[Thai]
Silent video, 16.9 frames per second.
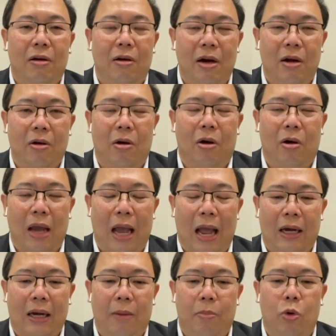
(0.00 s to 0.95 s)
เรื่องของ
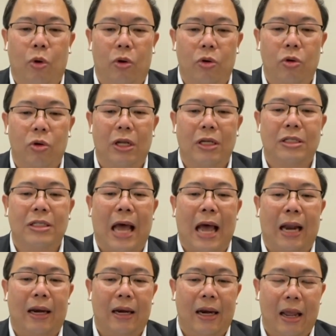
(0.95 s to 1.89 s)
การกำหนดยุทธ
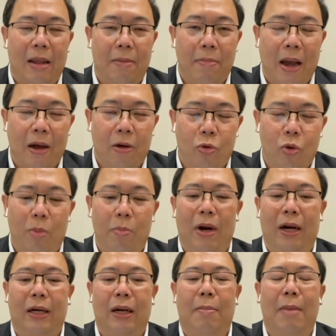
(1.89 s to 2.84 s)
ศาสตร์ในพรรคร่วม
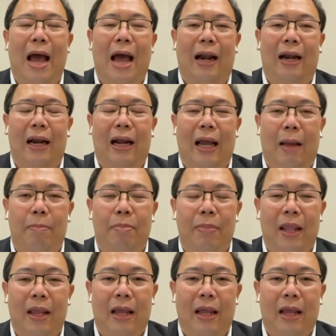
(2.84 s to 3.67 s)
รัฐบาลนะครับ